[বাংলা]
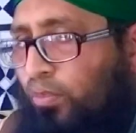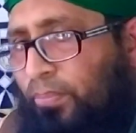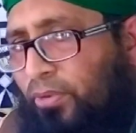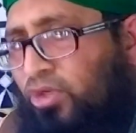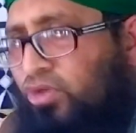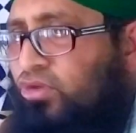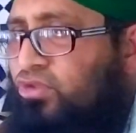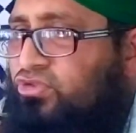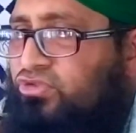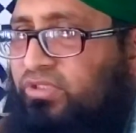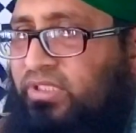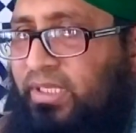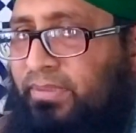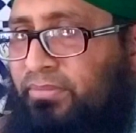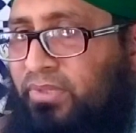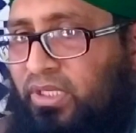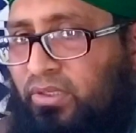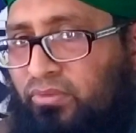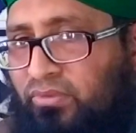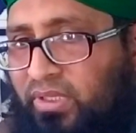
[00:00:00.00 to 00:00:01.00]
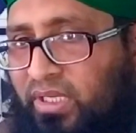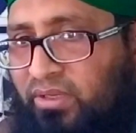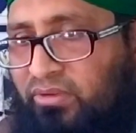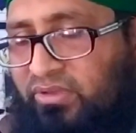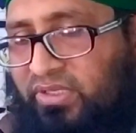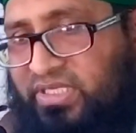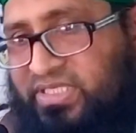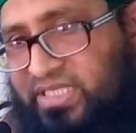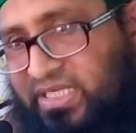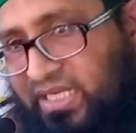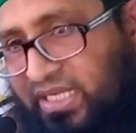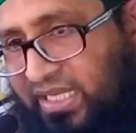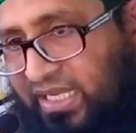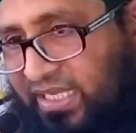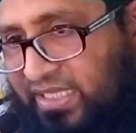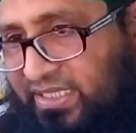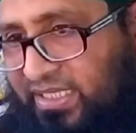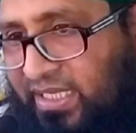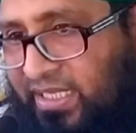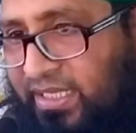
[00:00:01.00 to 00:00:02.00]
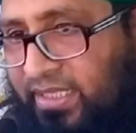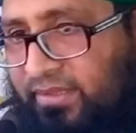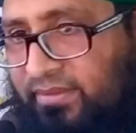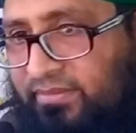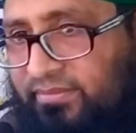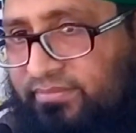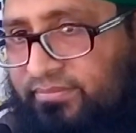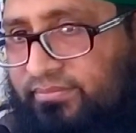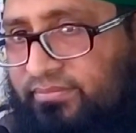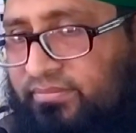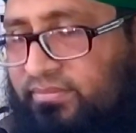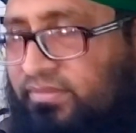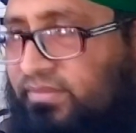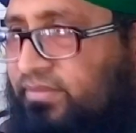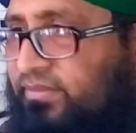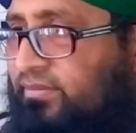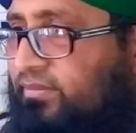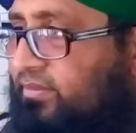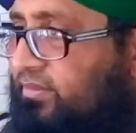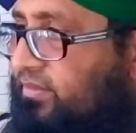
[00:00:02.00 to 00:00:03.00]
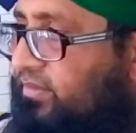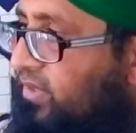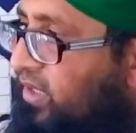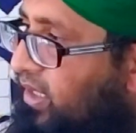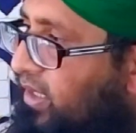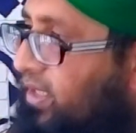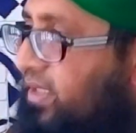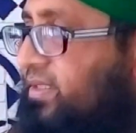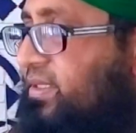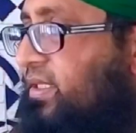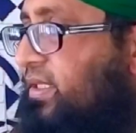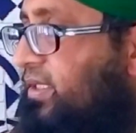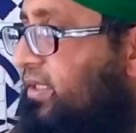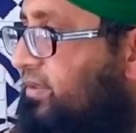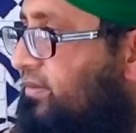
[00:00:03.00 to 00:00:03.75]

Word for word: গোপনও যদি আমরা গোনা করি সেটা কে জানে আল্লাহ